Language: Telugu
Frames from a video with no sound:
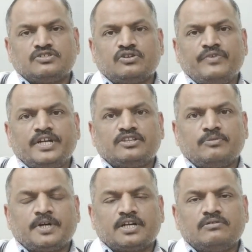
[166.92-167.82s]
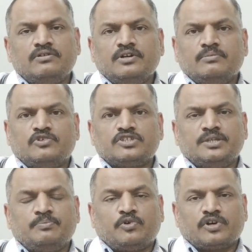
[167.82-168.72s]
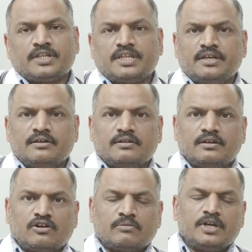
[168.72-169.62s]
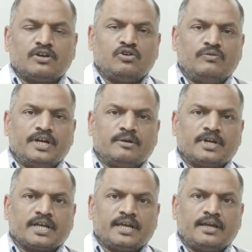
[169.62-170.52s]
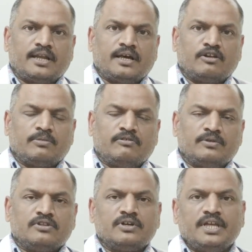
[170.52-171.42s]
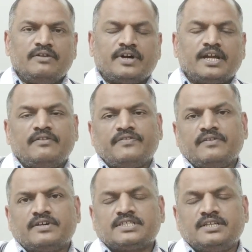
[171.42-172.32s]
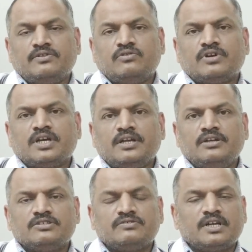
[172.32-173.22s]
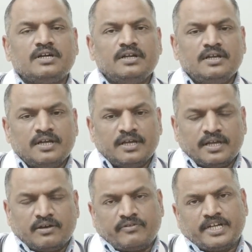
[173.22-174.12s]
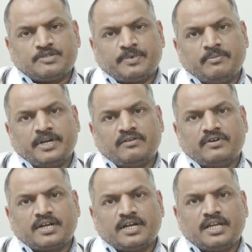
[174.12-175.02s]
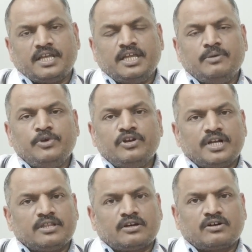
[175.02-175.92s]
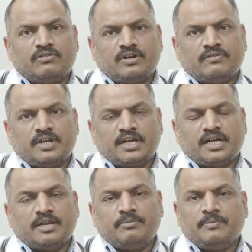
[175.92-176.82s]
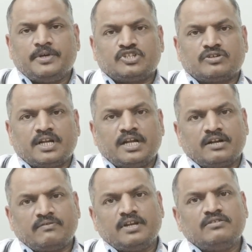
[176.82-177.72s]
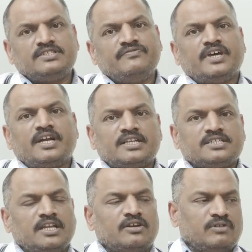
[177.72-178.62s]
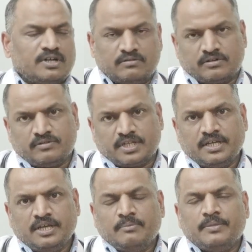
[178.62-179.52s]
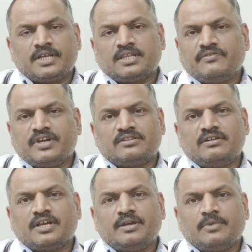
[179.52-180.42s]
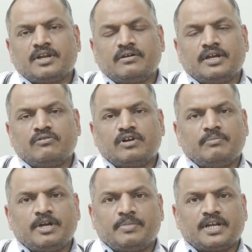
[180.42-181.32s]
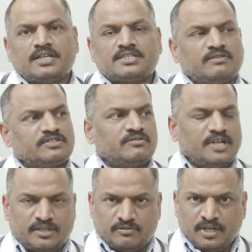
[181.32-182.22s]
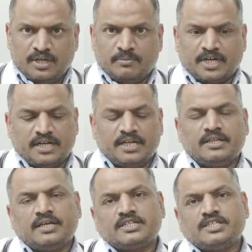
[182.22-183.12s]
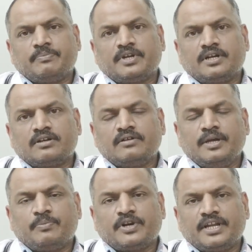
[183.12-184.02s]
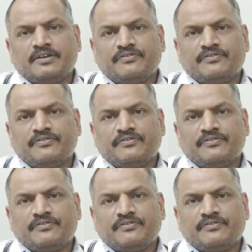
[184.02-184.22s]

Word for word: సో వీటితో పాటు మోస్ట్ ఇంపార్టెంట్ థింగ్ నార్మల్ కోవిడ్కి మనకి ఎలా అనుభవం ఉందో ఈ వైరల్ ఫీవర్స్ ఇవి కూడా యూజువల్గా వయసు పైబడిన వారు కానీ ఇమ్యూనిటీ తక్కువ ఉన్న వాళ్ళు కానీ బీపీ షుగర్ అలాంటి వాళ్ళు సివియారిటీ చాలా ఎక్కువగా ఉంటుంది మిగతా వ్యక్తులకి మనం ఎక్కువగా భయపడాల్సిన అవసరం లేదు బట్ నేను ఇందాక చెప్పినట్టు ఎప్పుడైనా